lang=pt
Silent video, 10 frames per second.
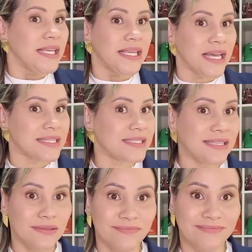e
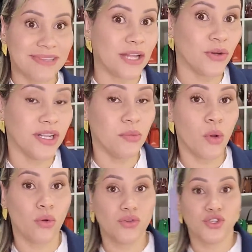assim, tá tornando
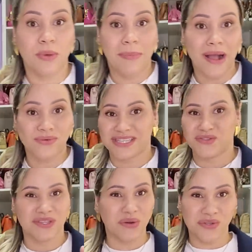meu closet uma bagunça.
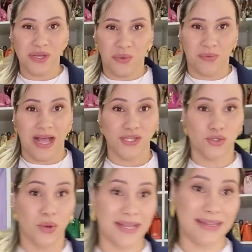Vocês não têm noção. A
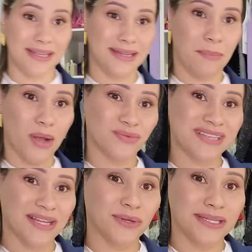zona que tá aqui tá
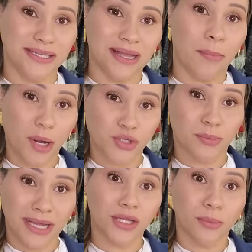bagunçado ali. A parte
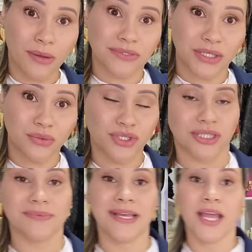do marido eu baguncei
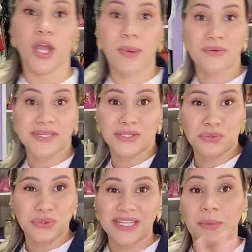tudinho. Eu baguncei
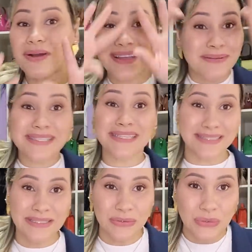tudo aqui. Eu baguncei
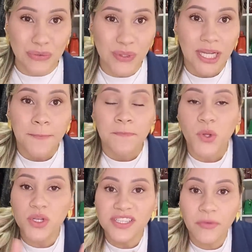tudo.
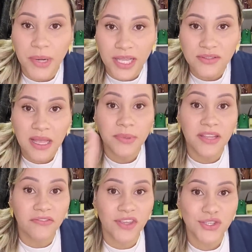Inclusive, pra quem não sabe,
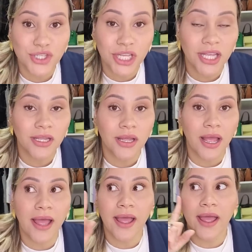tem vídeo de
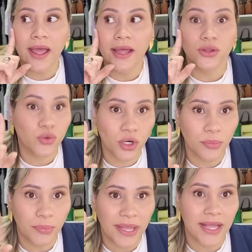é,
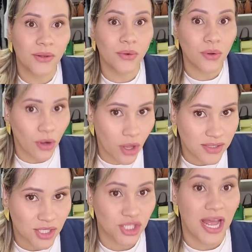tour pelo
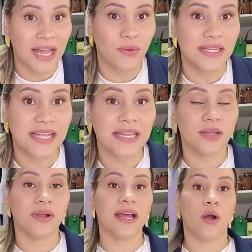closet atualizado
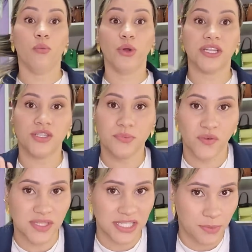aqui no canal. Muitas
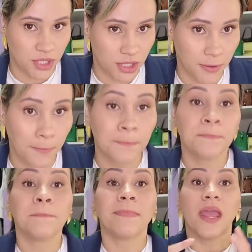de vocês pediram.
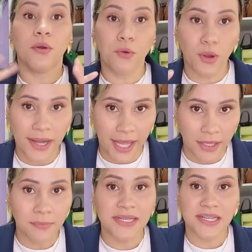Eu
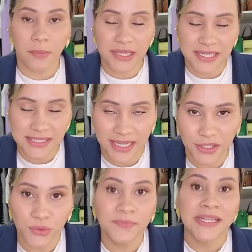enrolei, mas acabei
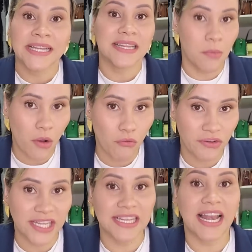trazendo. Dá uma
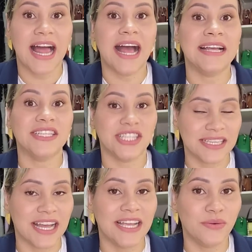conferida lá,
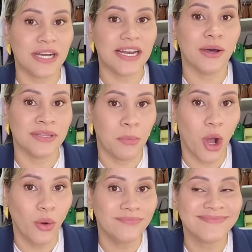já tá aí no canal, tá
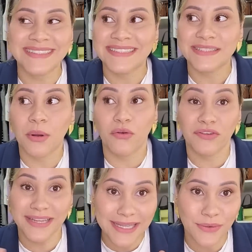bom? Dá uma
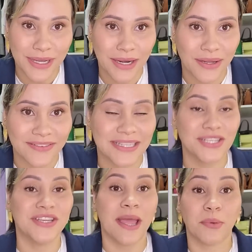conferida aqui no canal, na
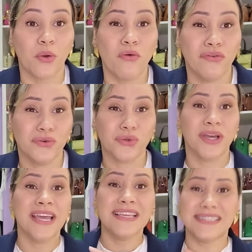verdade. É porque eu
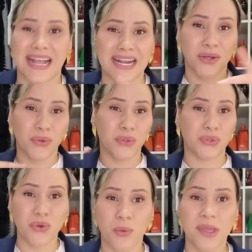confundo Instagram com o
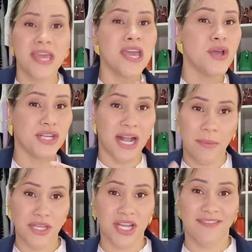YouTube. Eu já
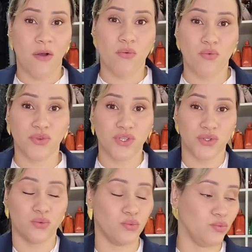acabei de gravar um,
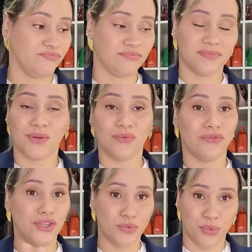um
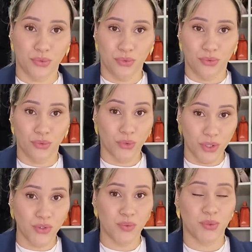um vídeo pro. um
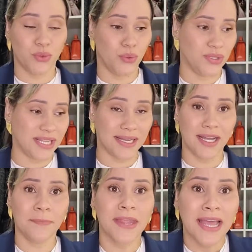Reels pro
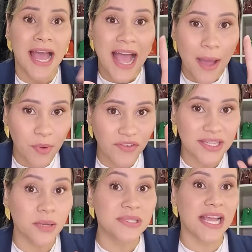Instagram.
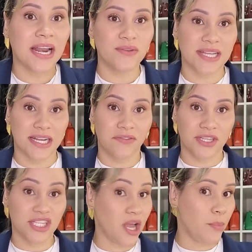Aproveitando, me segue lá no Instagram,
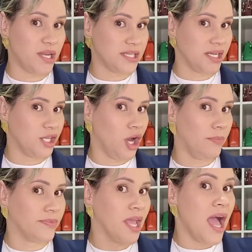vou deixar aparecendo aqui,
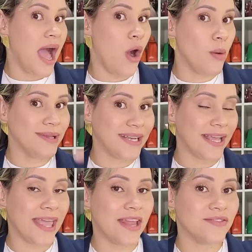ó. Arroba
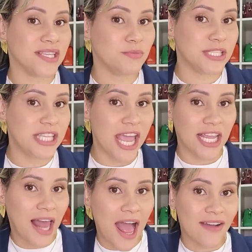vocês me
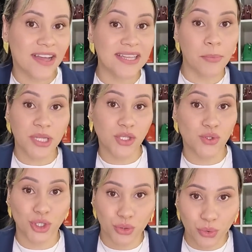seguem lá, vai estar por
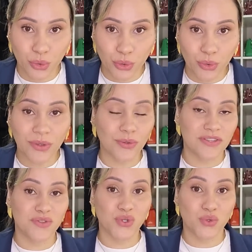dentro de tudo,
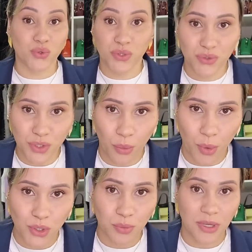inclusive dos Reels que eu
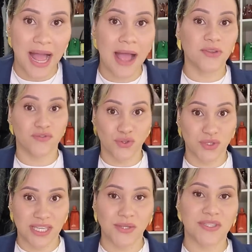posto por lá, os
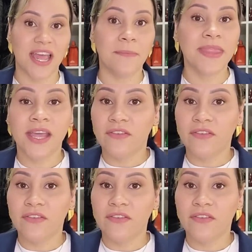videozinhos, né?